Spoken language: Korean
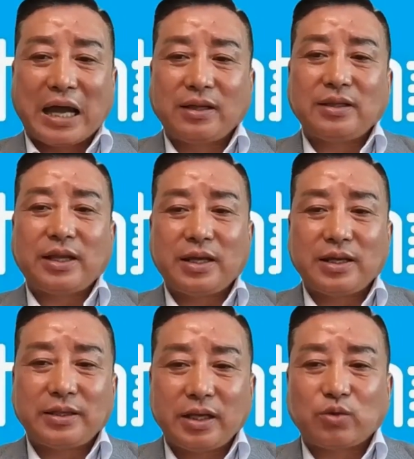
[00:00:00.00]
다른
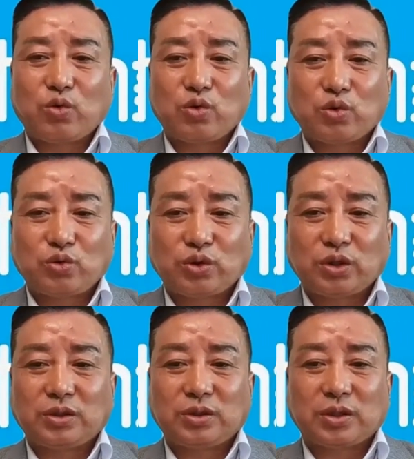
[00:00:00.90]
데
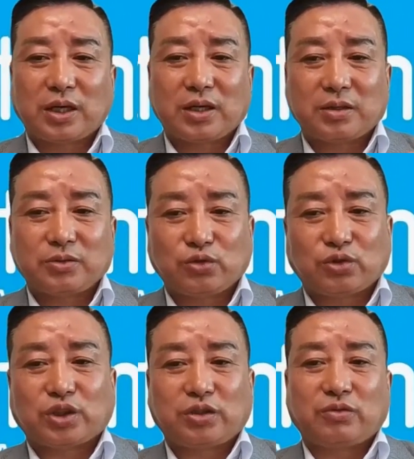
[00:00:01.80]
네트워크 저희가
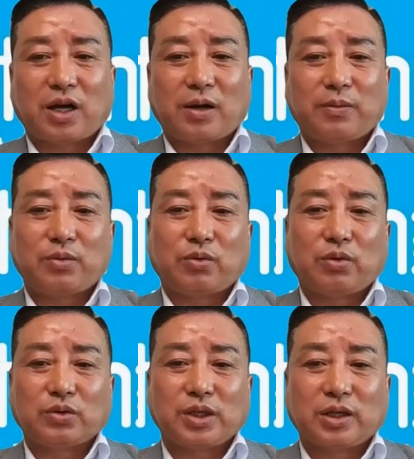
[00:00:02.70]
유스킨도 가보고,